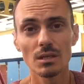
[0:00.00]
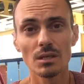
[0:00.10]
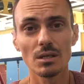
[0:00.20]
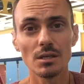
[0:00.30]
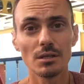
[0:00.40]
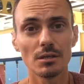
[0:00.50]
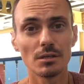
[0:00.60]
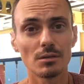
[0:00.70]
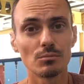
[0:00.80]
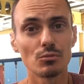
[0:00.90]
и,
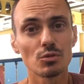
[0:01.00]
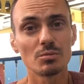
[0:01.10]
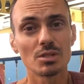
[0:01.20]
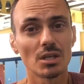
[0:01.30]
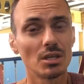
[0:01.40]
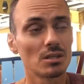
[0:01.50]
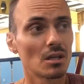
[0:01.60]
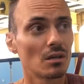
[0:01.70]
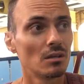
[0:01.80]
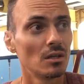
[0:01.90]
э, может быть,
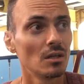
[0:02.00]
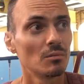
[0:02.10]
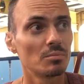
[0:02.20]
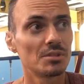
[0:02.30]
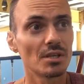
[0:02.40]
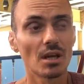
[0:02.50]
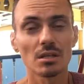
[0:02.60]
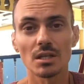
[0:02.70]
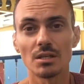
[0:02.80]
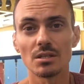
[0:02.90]
какие-то
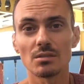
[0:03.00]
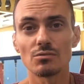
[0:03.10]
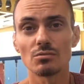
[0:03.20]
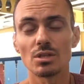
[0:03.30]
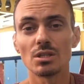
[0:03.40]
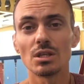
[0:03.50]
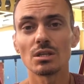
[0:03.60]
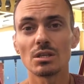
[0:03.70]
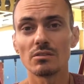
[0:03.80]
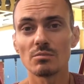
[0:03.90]
потерял какие-то все-таки
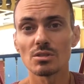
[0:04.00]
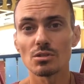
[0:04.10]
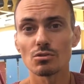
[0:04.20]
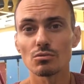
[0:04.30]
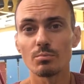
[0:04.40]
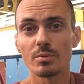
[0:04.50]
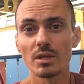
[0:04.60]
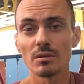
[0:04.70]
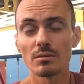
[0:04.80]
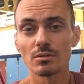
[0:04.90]
энергии, вместо того, чтобы,
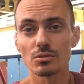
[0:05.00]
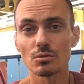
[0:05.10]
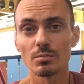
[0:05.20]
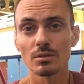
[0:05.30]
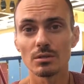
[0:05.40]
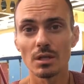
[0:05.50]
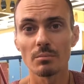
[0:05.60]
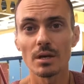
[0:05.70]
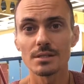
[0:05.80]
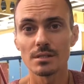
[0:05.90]
при, чтобы
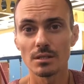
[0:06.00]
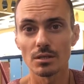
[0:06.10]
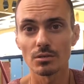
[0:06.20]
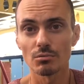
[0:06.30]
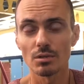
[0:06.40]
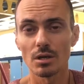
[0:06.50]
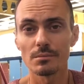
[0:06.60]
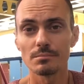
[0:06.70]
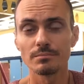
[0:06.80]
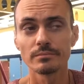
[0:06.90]
набрать энергию,
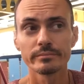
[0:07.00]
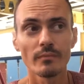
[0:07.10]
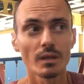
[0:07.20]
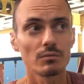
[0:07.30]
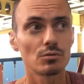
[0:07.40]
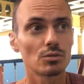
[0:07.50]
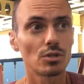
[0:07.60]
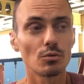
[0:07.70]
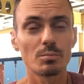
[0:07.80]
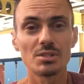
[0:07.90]
да,
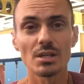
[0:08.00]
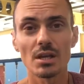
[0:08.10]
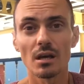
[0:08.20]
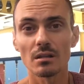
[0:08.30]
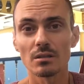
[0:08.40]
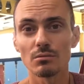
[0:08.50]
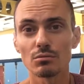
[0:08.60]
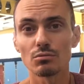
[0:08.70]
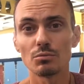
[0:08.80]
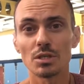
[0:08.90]
все-таки ее потерял. И
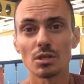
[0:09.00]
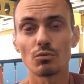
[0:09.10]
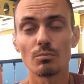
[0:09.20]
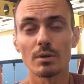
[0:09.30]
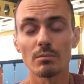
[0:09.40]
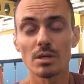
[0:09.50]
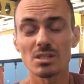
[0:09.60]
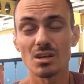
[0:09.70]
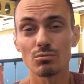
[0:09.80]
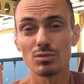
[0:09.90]
вот у меня такой прям
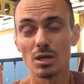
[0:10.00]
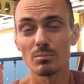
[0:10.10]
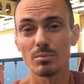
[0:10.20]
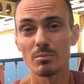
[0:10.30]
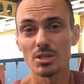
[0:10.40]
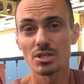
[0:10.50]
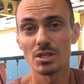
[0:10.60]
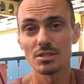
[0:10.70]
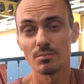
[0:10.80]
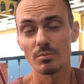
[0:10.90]
раз как ударом по
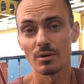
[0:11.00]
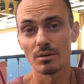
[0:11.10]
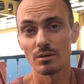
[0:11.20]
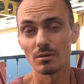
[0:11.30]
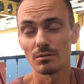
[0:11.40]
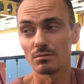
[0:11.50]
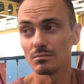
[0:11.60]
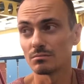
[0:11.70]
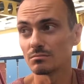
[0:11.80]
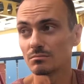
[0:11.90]
башке, типа,
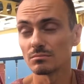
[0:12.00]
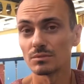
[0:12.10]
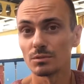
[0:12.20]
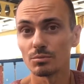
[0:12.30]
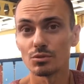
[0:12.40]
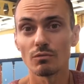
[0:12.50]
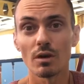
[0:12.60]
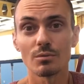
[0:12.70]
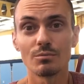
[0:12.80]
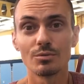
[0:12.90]

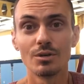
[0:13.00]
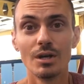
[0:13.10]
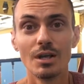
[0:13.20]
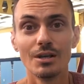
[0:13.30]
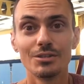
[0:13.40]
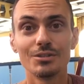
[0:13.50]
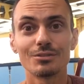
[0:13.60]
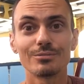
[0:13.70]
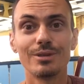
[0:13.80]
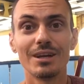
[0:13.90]
чувак,
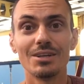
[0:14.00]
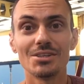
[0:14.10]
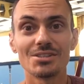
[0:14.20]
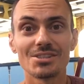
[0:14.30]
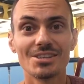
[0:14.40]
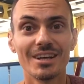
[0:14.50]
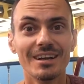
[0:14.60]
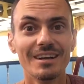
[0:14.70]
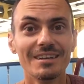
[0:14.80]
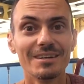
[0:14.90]
не туда лезешь.
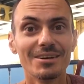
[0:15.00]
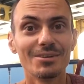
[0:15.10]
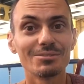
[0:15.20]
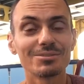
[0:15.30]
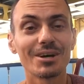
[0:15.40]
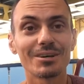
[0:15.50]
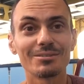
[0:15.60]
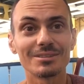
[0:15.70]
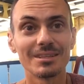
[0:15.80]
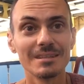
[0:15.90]
Вот так
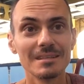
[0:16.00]
вот.